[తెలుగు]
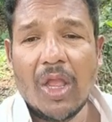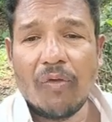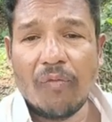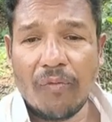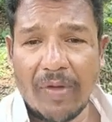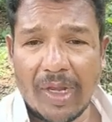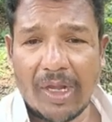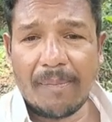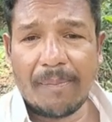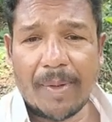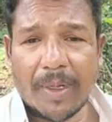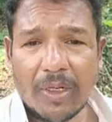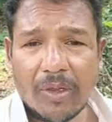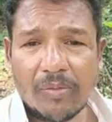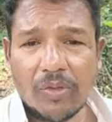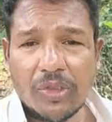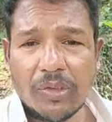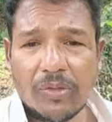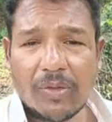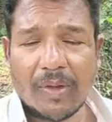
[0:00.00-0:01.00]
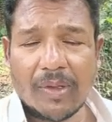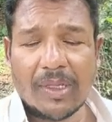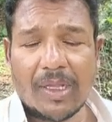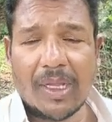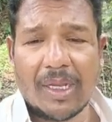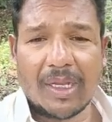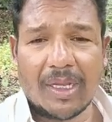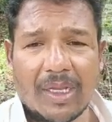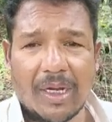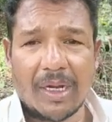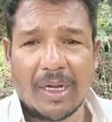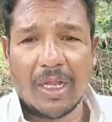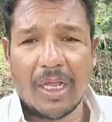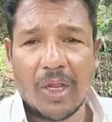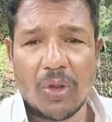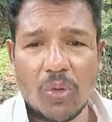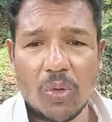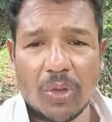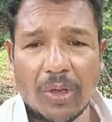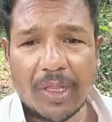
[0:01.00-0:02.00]
వేలంపాటలు ముగిసిన తర్వాత కలకడ
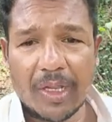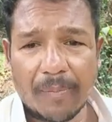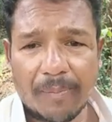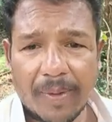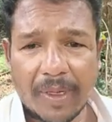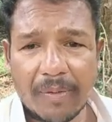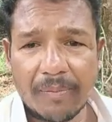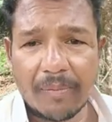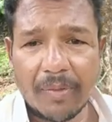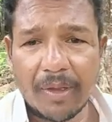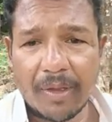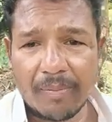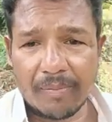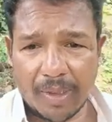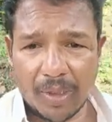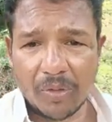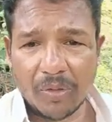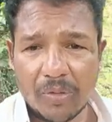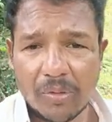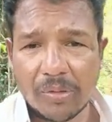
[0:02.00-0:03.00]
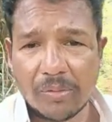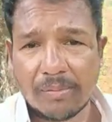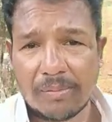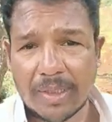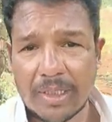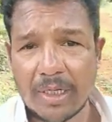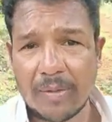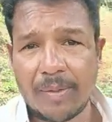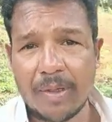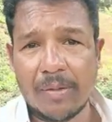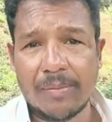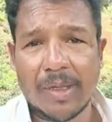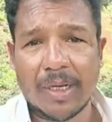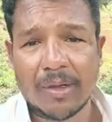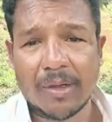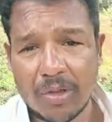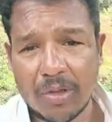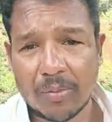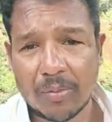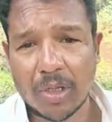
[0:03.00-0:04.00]
కోలార్ పలమేర్ మరియు మదనపల్లి
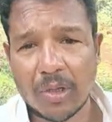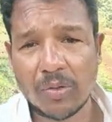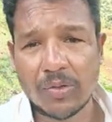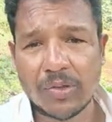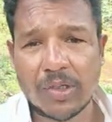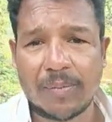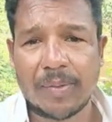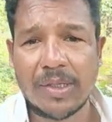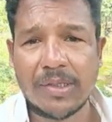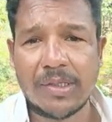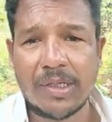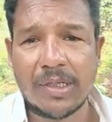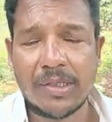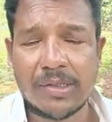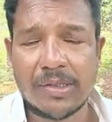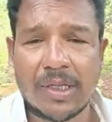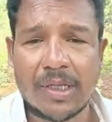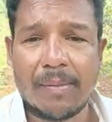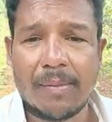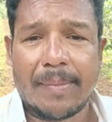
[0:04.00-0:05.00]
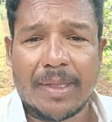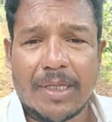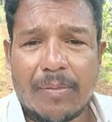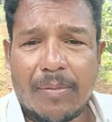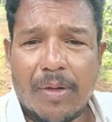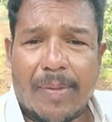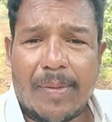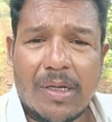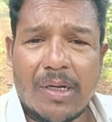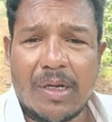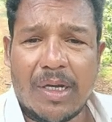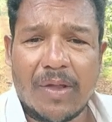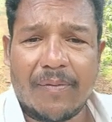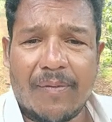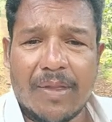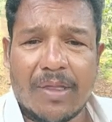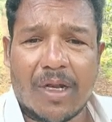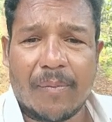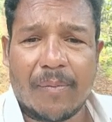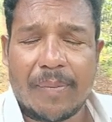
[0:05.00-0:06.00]
మార్గం టమాటాలు ఒకసారి పరిశీలిస్తే మదనపల్లి మార్కెట్ రేటుకి
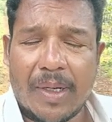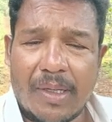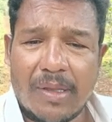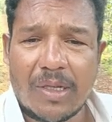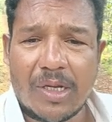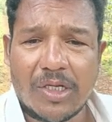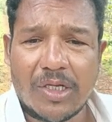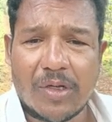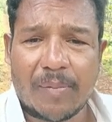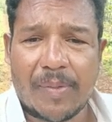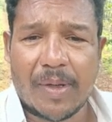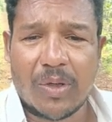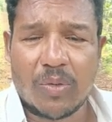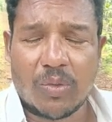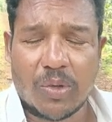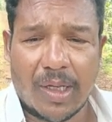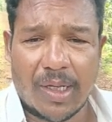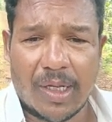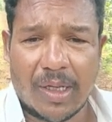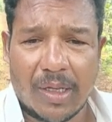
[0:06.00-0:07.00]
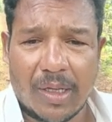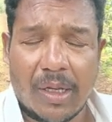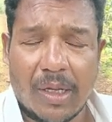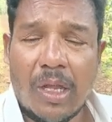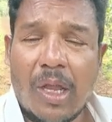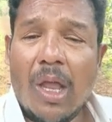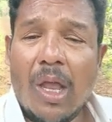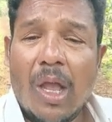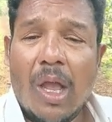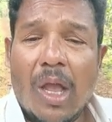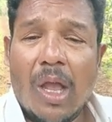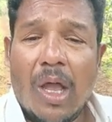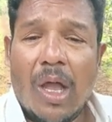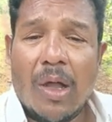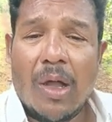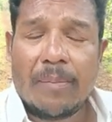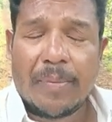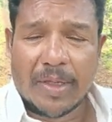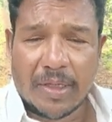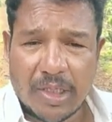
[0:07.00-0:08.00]
వాళ్ళ ధర పెరిగిందని చెప్పాలి ఉదాహరణ
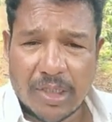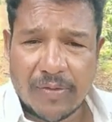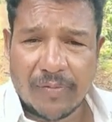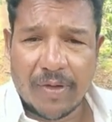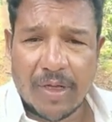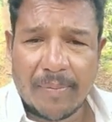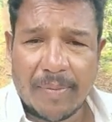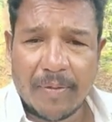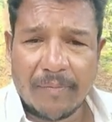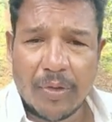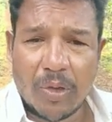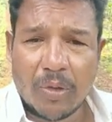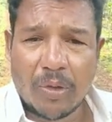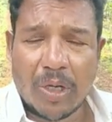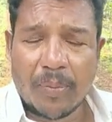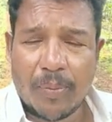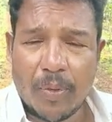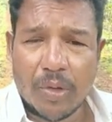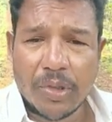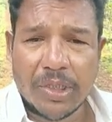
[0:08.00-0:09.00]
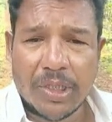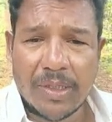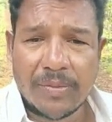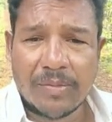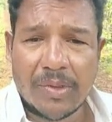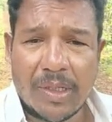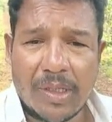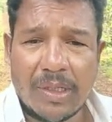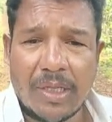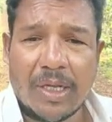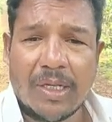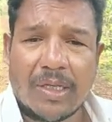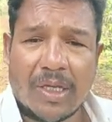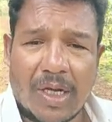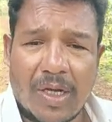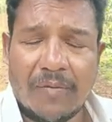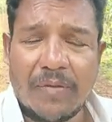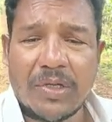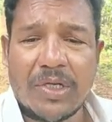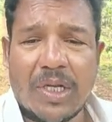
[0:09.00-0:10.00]
ప్రత్యక్ష వేలంపాట వీడియో కూడా అప్లోడ్ చేయడం జరిగింది ఇక
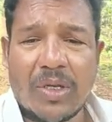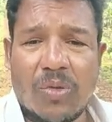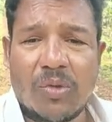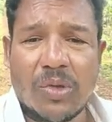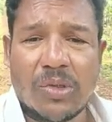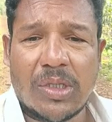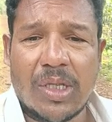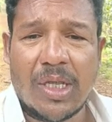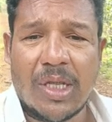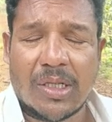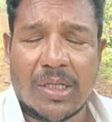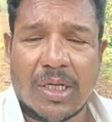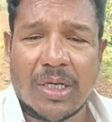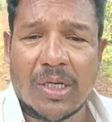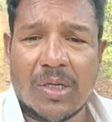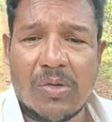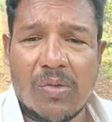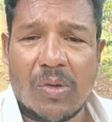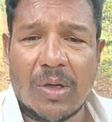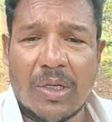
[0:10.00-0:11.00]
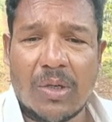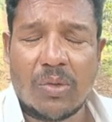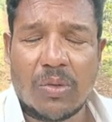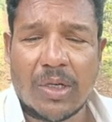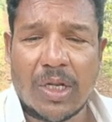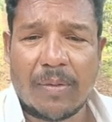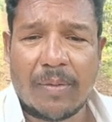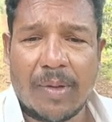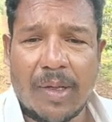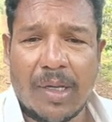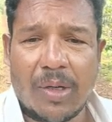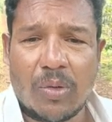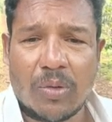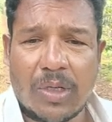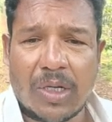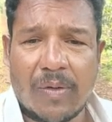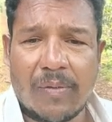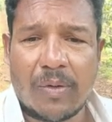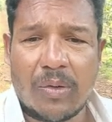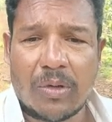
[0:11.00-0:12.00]
ధరల విషయానికి వస్తే ఈ తడకం క్వాలిటీ నూట యాభై నూట
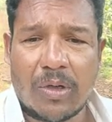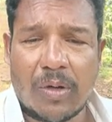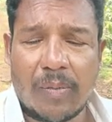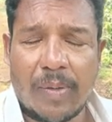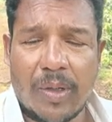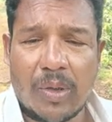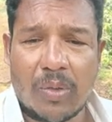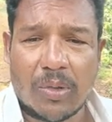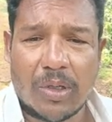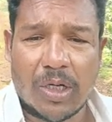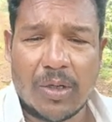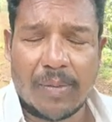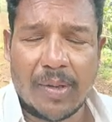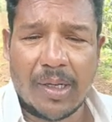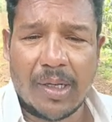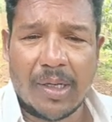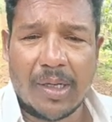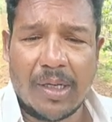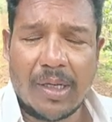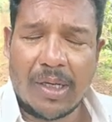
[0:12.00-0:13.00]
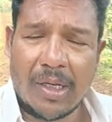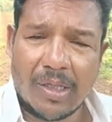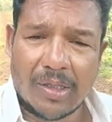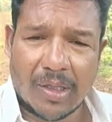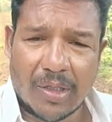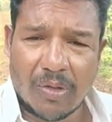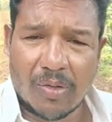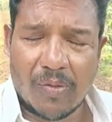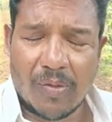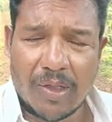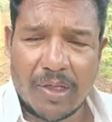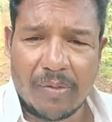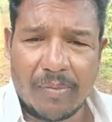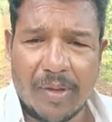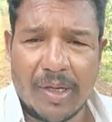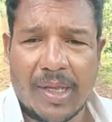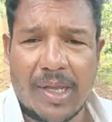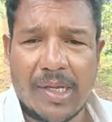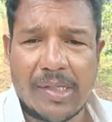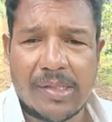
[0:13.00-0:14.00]
అరవై నూట డెబ్బై నూట ఎనభై ఈ తడకం క్వాలిటీని
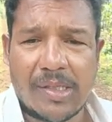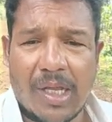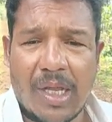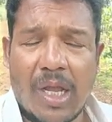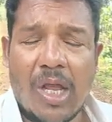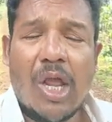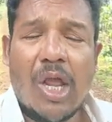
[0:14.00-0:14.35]
మినహాయిస్తే